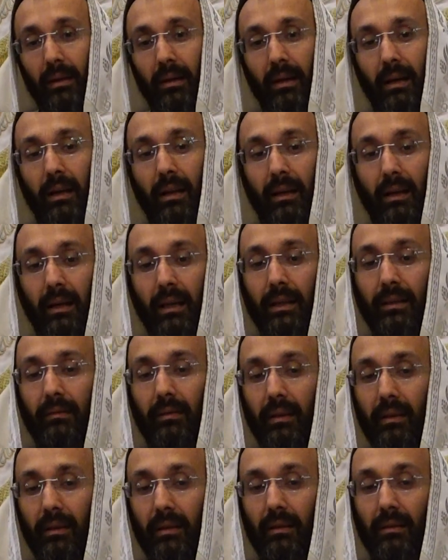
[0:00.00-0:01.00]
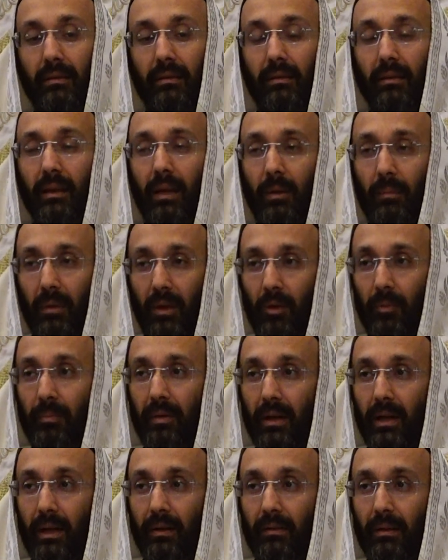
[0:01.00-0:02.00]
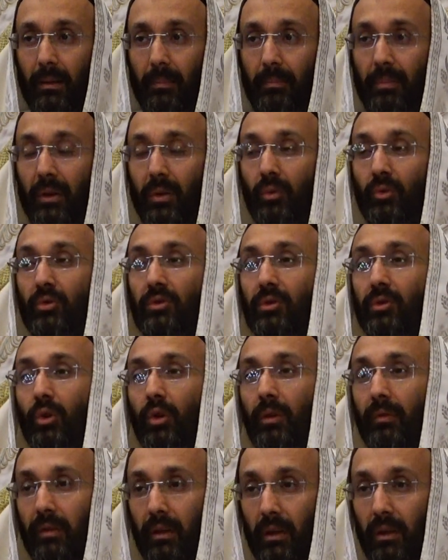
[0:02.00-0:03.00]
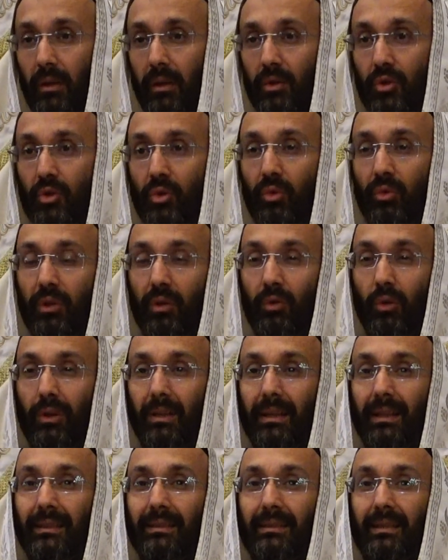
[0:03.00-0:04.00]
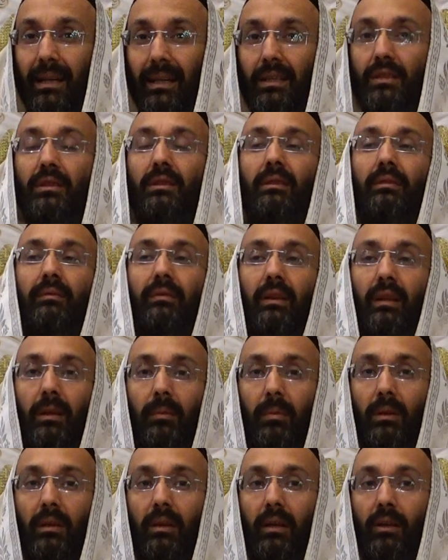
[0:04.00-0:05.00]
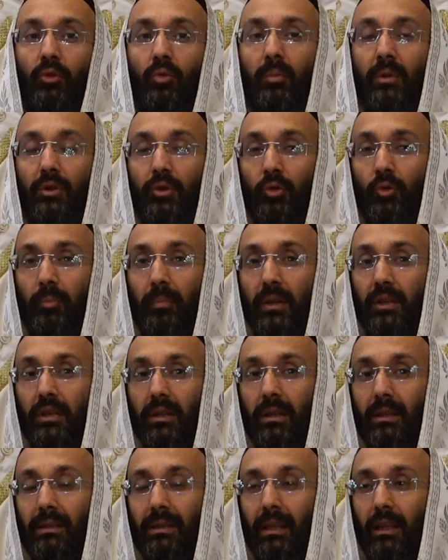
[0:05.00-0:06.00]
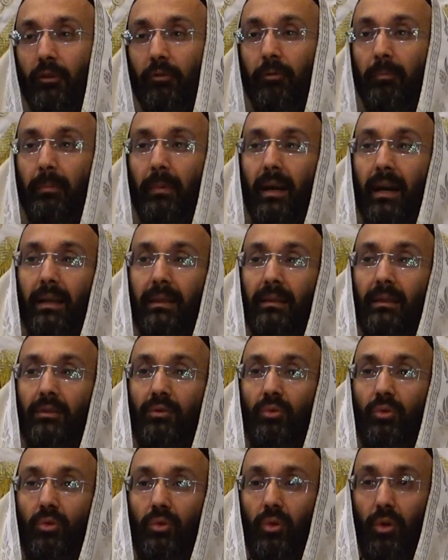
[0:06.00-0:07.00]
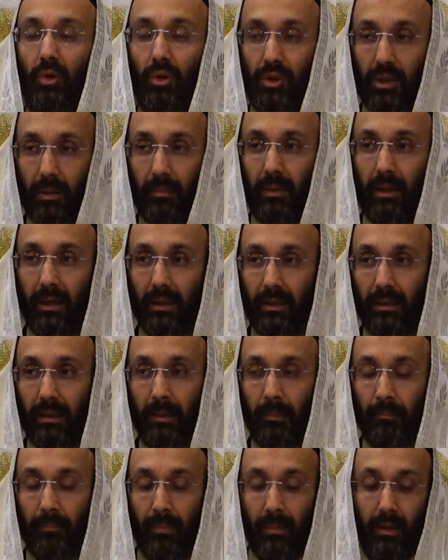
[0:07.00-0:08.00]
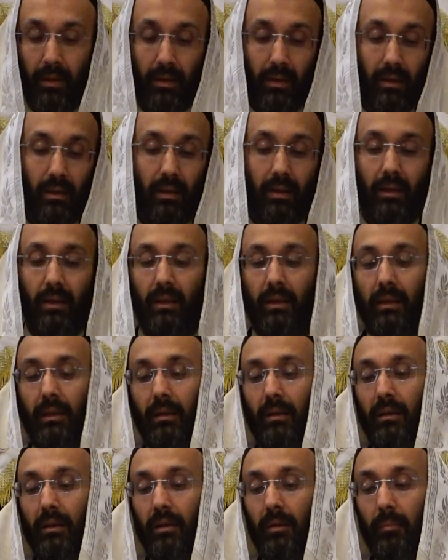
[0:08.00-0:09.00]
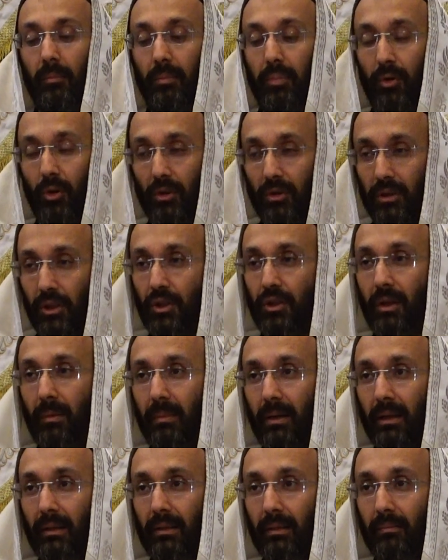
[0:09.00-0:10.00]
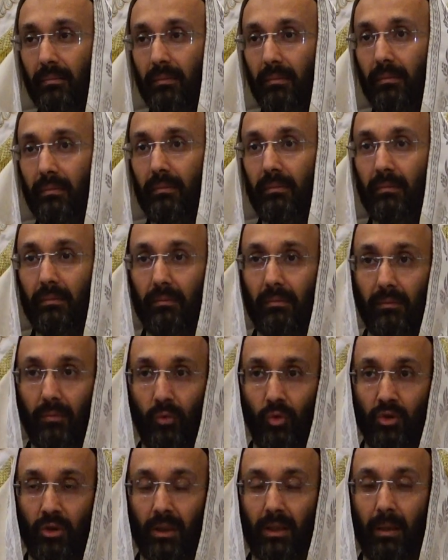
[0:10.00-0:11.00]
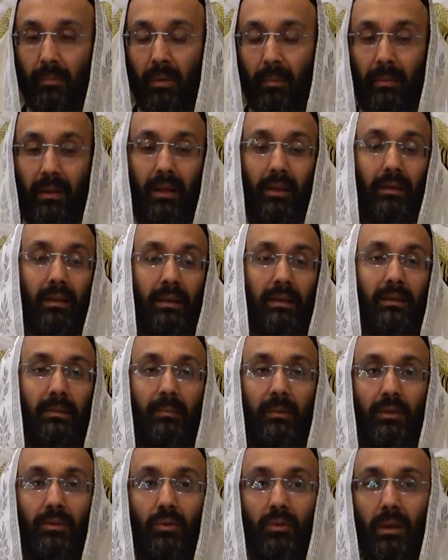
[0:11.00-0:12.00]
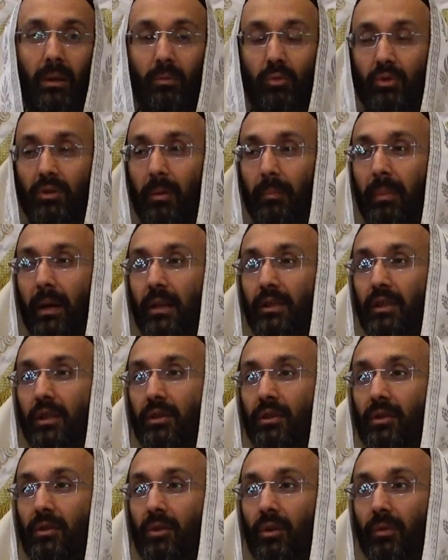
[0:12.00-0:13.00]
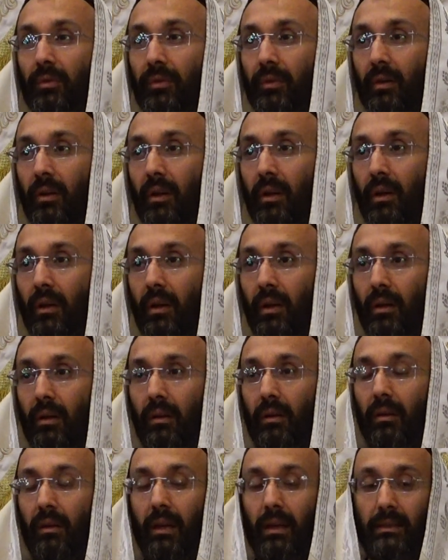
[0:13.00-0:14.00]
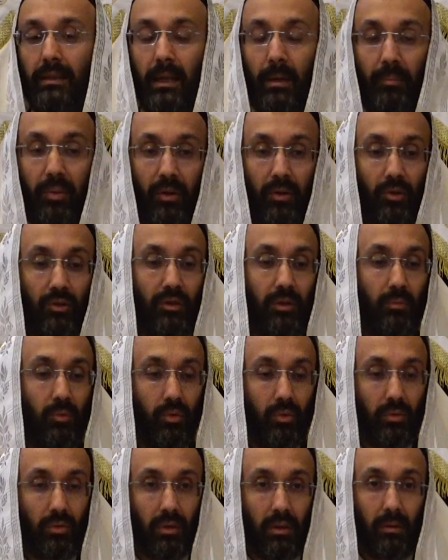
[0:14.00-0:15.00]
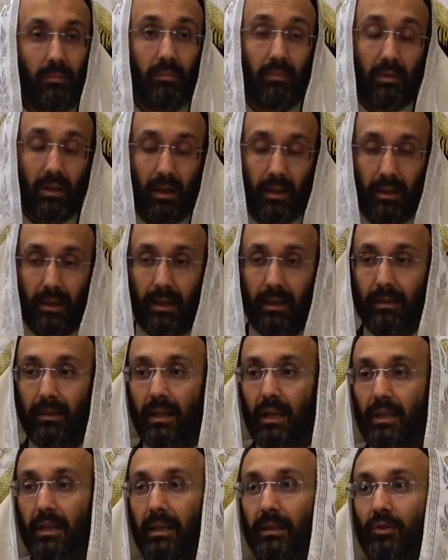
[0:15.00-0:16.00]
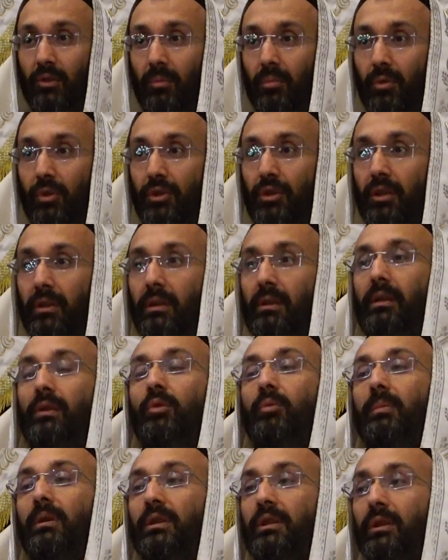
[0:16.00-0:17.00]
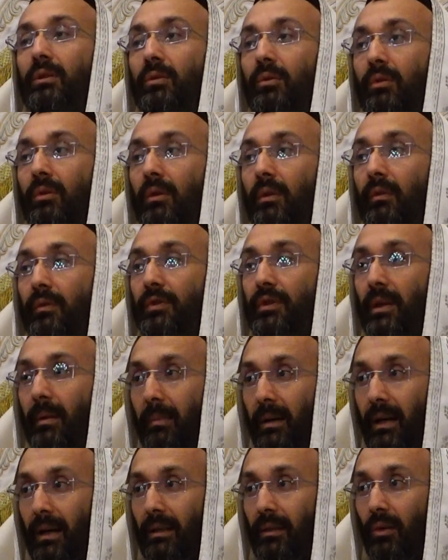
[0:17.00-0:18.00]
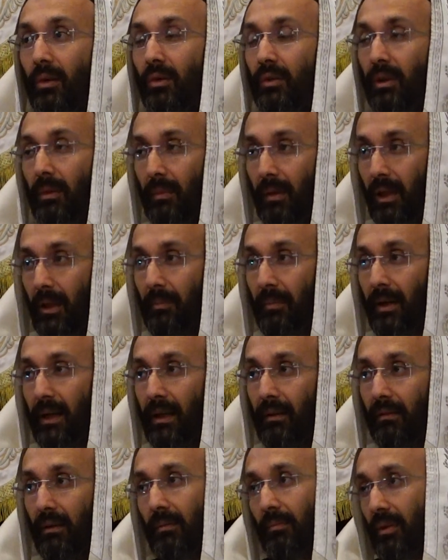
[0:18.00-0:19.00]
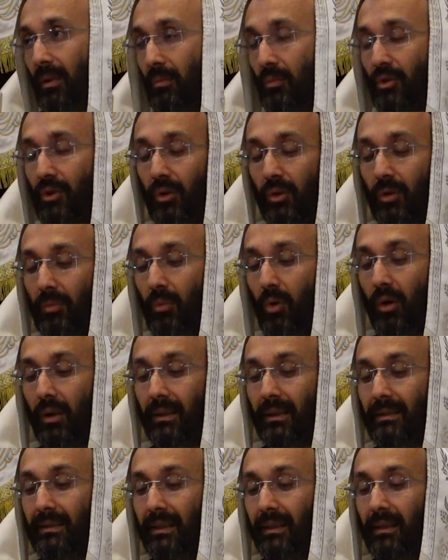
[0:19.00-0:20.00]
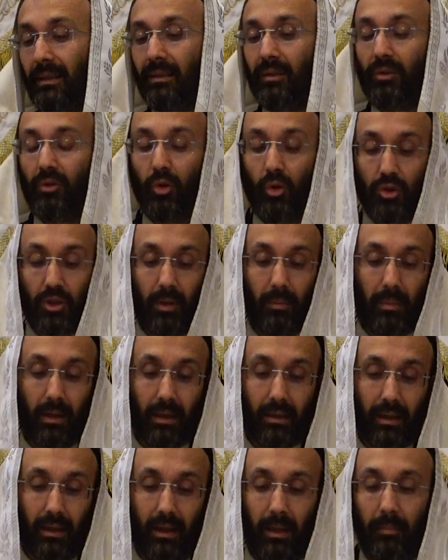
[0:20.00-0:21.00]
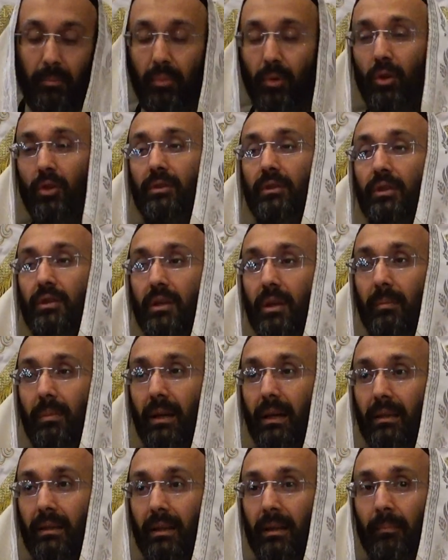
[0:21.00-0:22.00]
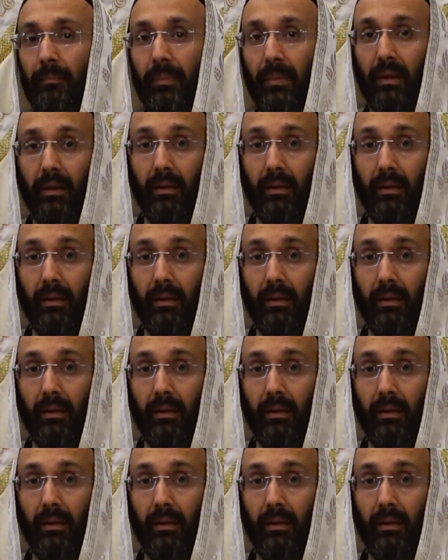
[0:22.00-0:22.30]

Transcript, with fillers: Алха говорит, я имею право при условии, что у него достаточно времени эту машину починить или в пятницу до шабата, или после шабата. Нужно там поменять трансмиссию, там нужно 5-6 часов. Если я принес ему утром, тогда даже если он будет чинить эту машину в шаббат, он имеет право, потому что он мог это сделать до шаббата или после шаббата.